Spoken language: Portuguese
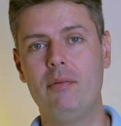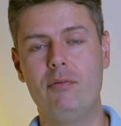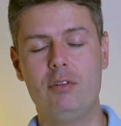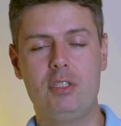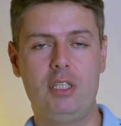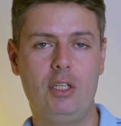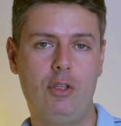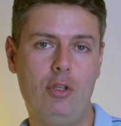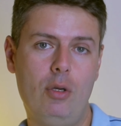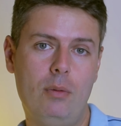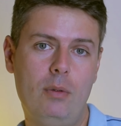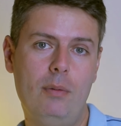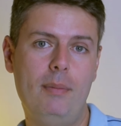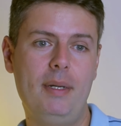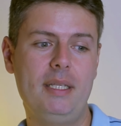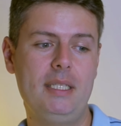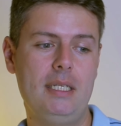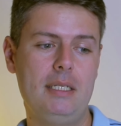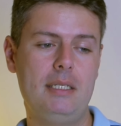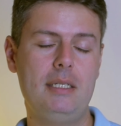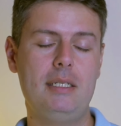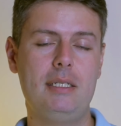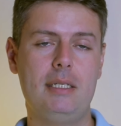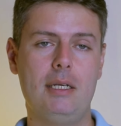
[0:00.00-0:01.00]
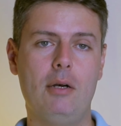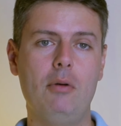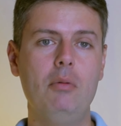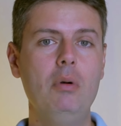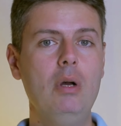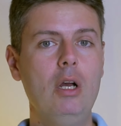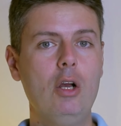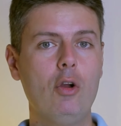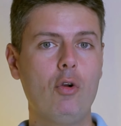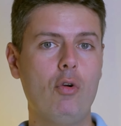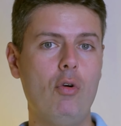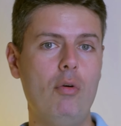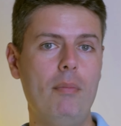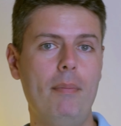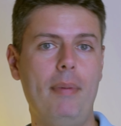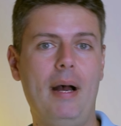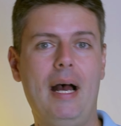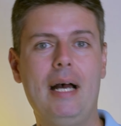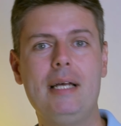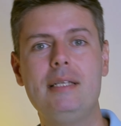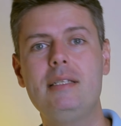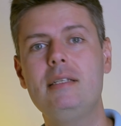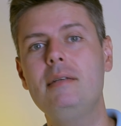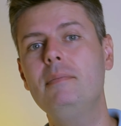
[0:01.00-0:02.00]
Você toma uma decisão com
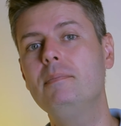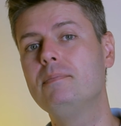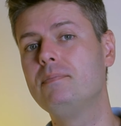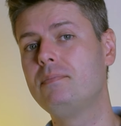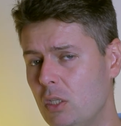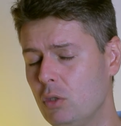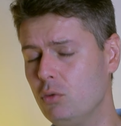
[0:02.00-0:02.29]
base